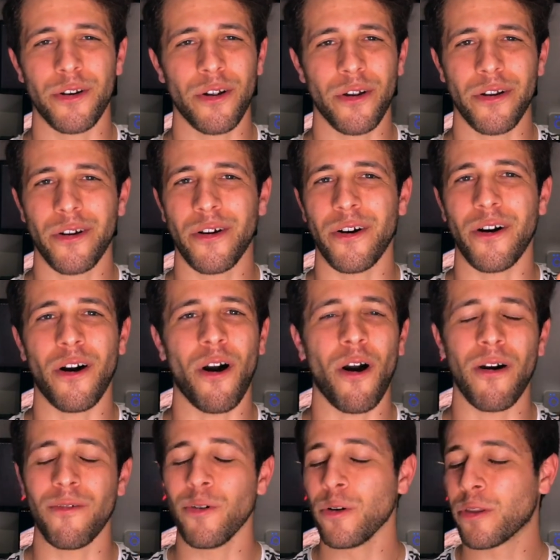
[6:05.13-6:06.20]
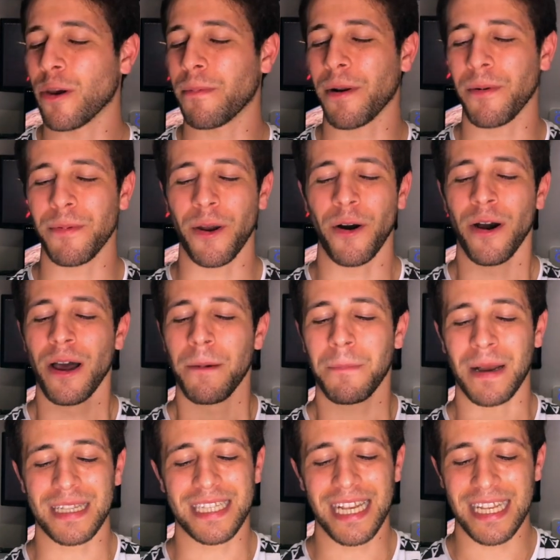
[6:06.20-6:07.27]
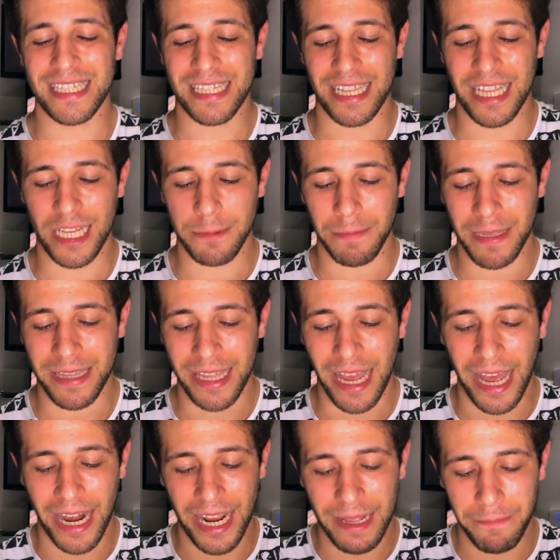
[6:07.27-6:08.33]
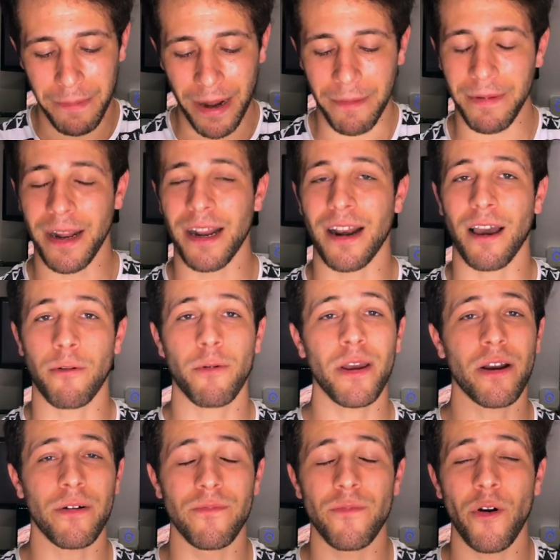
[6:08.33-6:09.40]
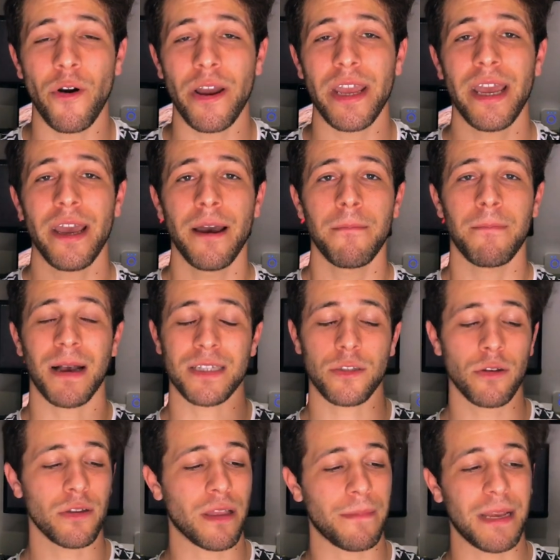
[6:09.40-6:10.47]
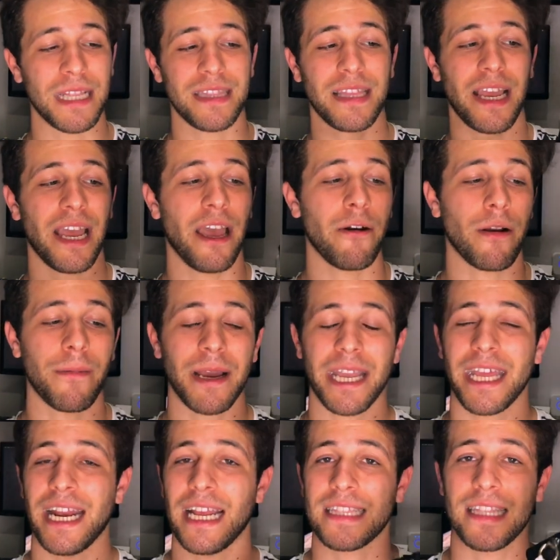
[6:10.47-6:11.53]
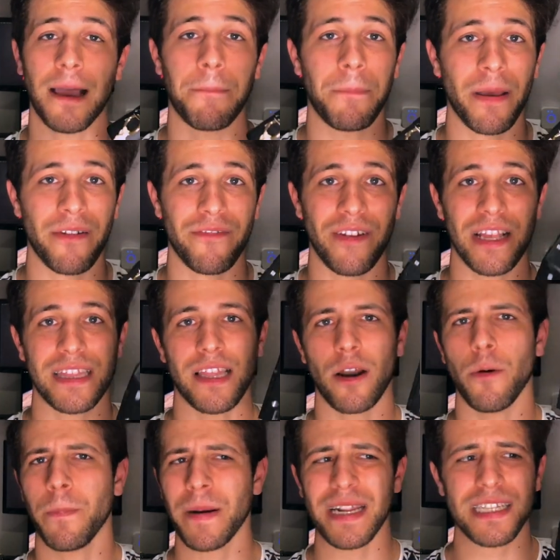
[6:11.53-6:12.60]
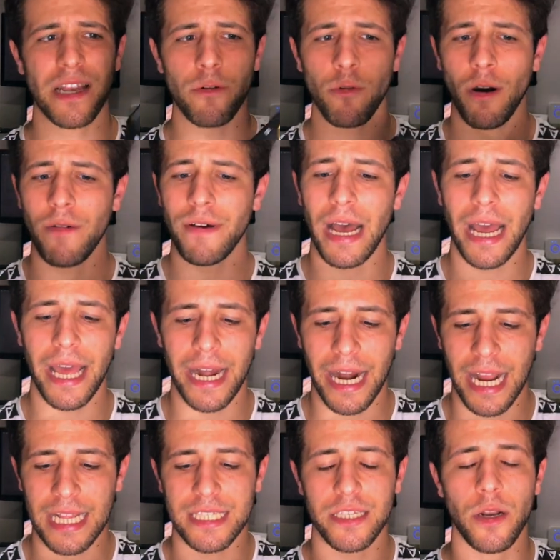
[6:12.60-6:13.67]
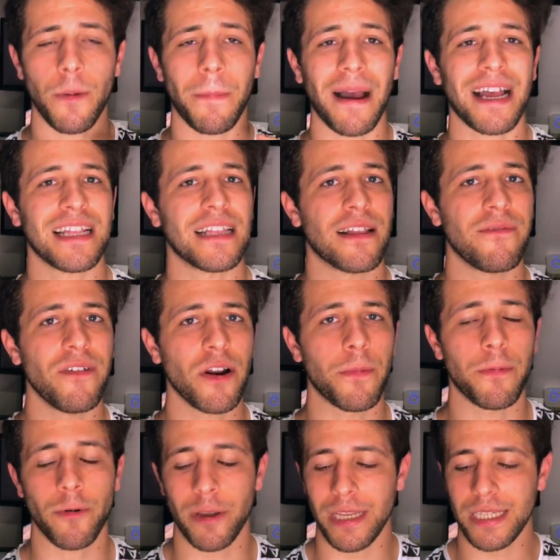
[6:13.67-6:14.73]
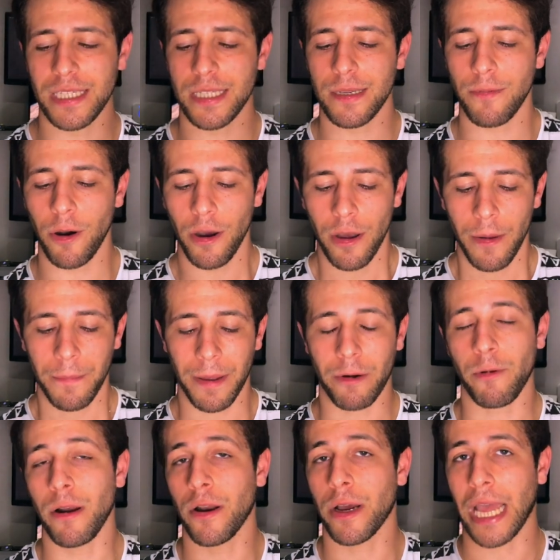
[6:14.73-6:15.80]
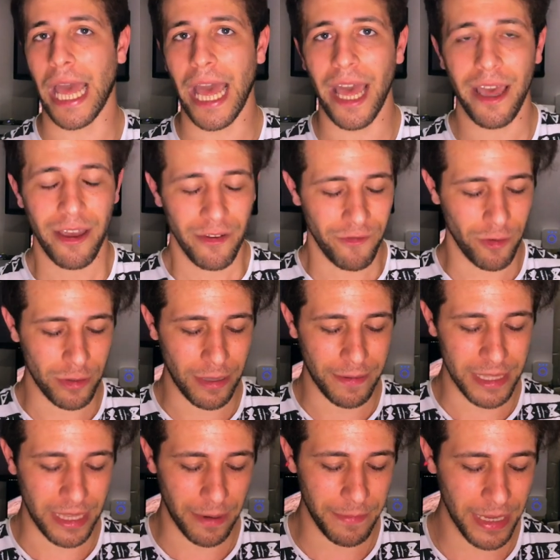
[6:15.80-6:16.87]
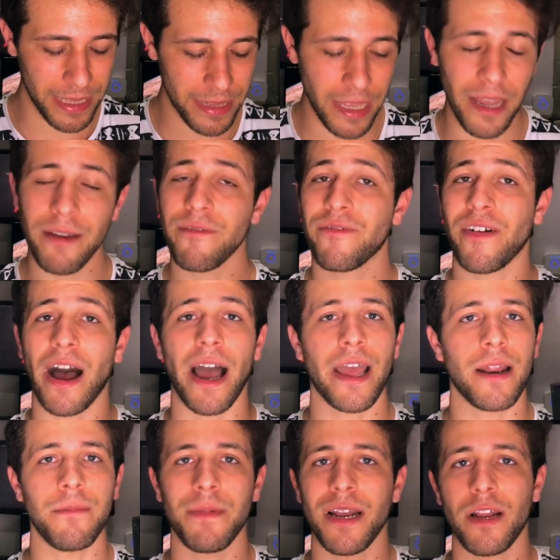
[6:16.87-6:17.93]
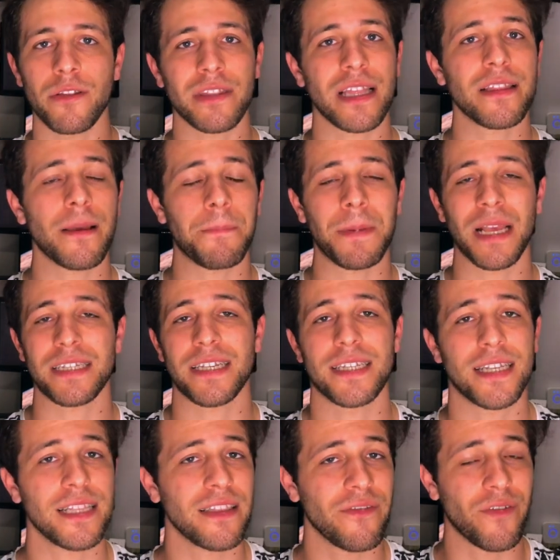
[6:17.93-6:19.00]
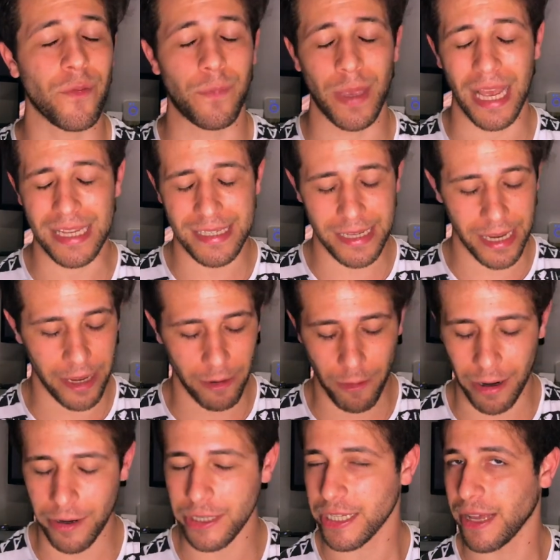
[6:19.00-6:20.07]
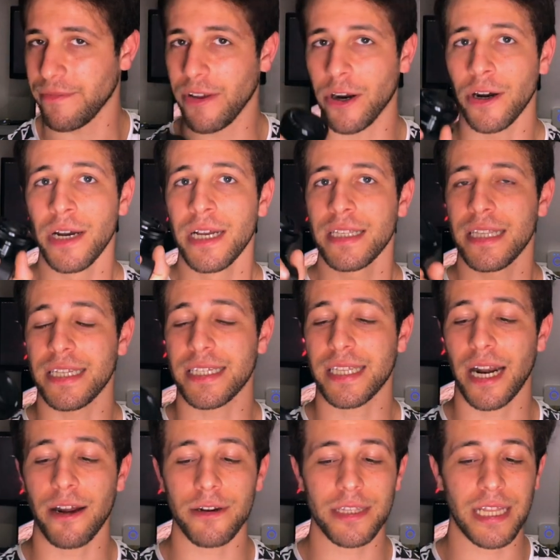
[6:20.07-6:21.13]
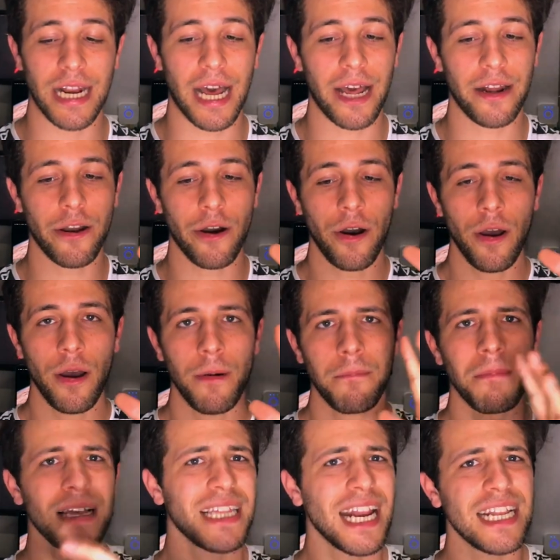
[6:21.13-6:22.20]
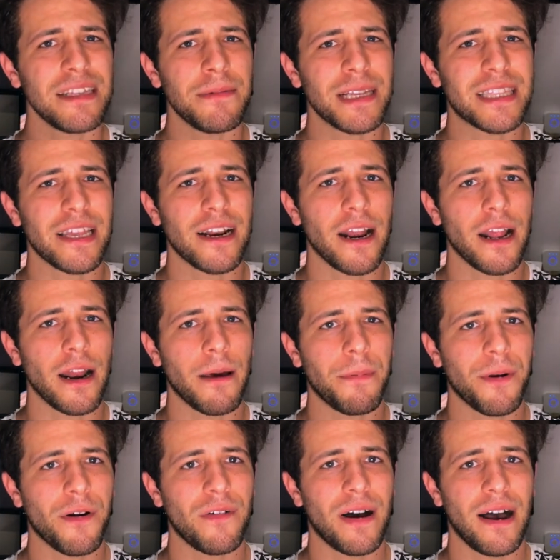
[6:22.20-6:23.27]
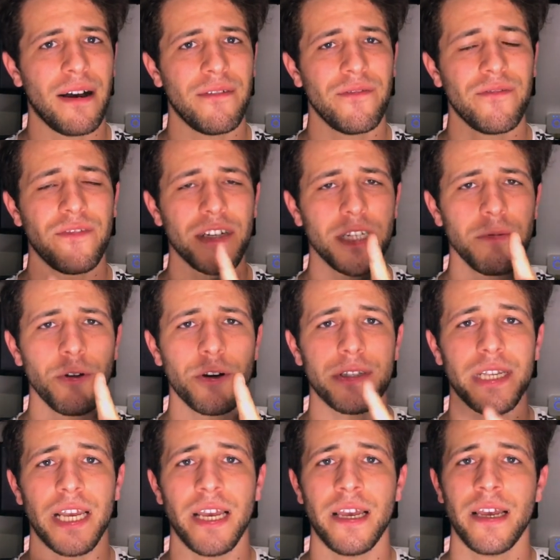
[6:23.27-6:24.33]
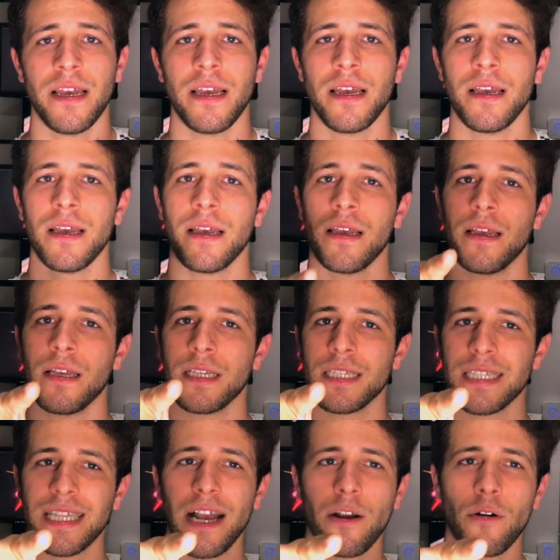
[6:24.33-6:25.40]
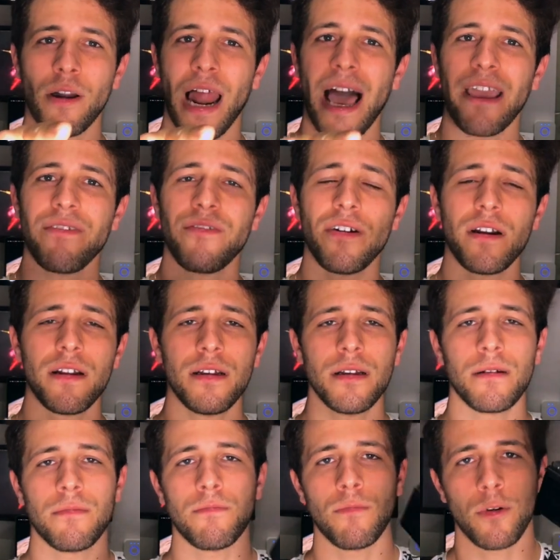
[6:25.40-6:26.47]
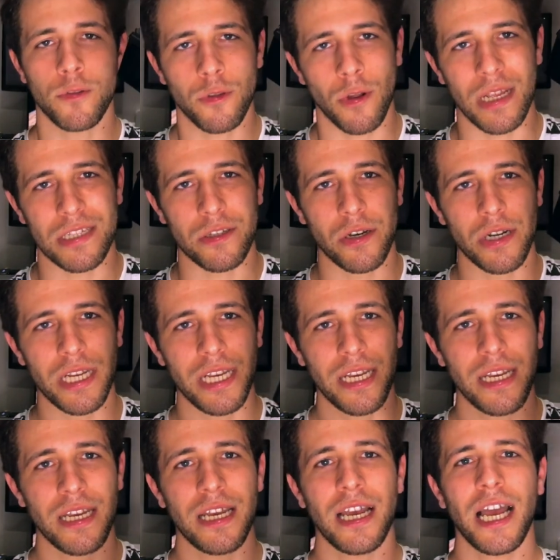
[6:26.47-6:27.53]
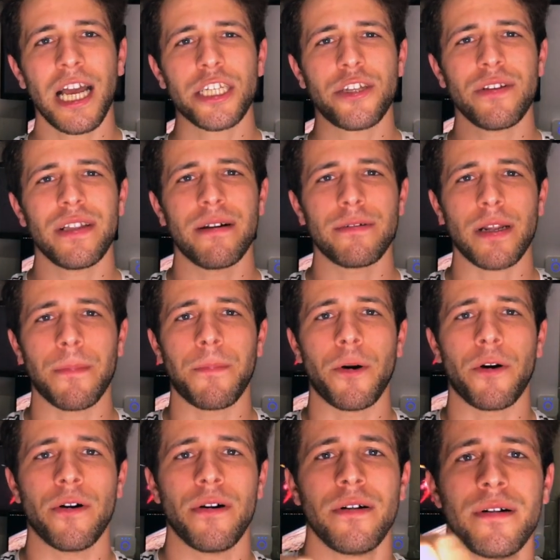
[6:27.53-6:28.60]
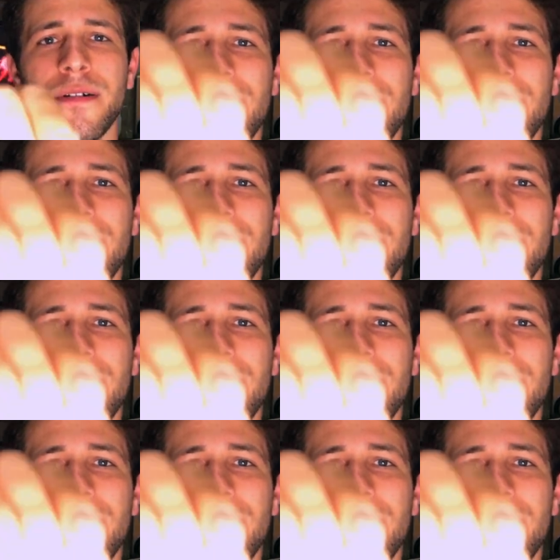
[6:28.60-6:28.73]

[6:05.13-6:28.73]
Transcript: non ho, ho avuto proprio pazienza di aspettare per aprirla qui con voi, ma assolutamente è una macchinetta perfetta. L'ho presa nuova e ragazzi l'ho pagata davvero pochissimo per quello che è, fondamentalmente fa il 1080p a 60 fps che è qualcosa davvero di straordinario, ma direi di metterlo alla prova. Facciamo così, stacco l'iPhone, monto la Sony e ci vediamo tra poco.